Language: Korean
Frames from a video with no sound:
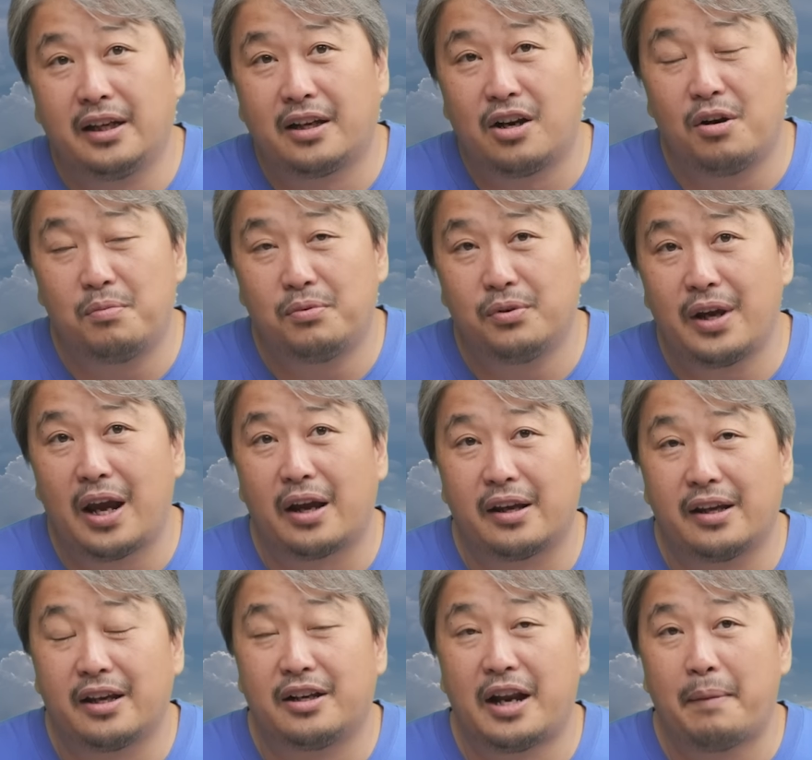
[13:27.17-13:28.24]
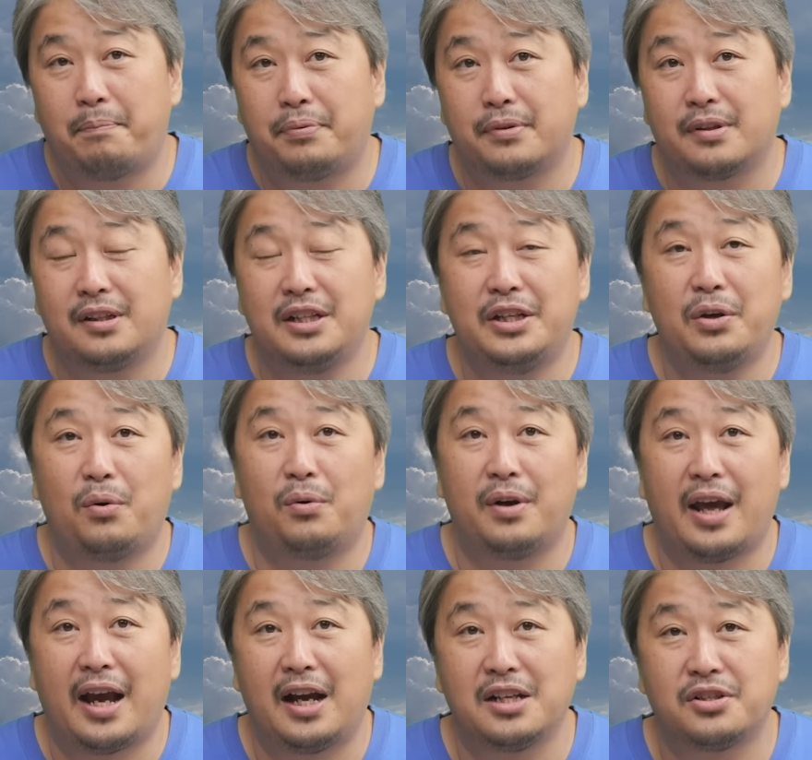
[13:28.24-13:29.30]
커브의 이 그래프를
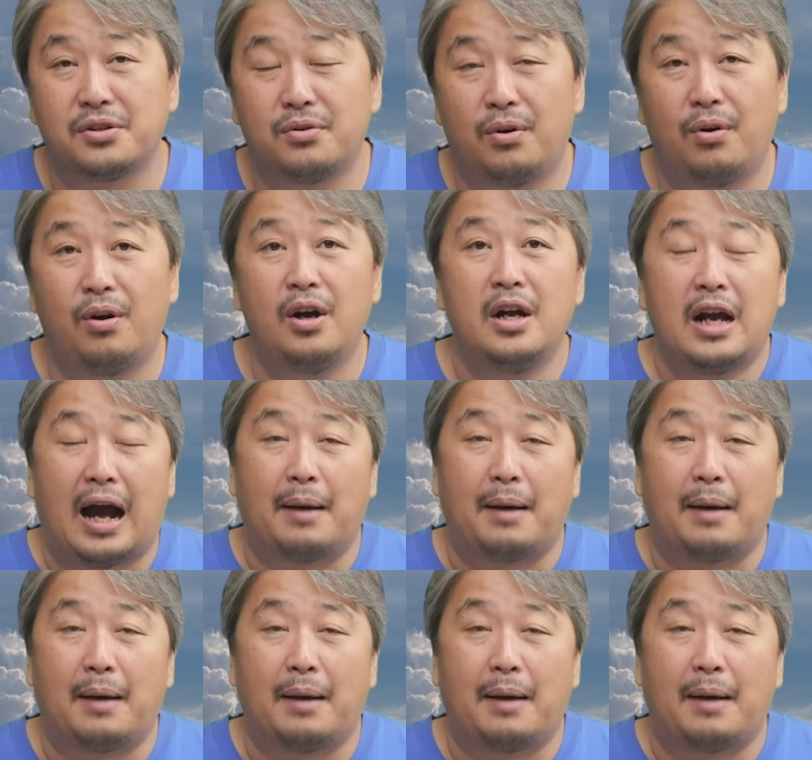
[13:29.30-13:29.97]
이용을 해가지고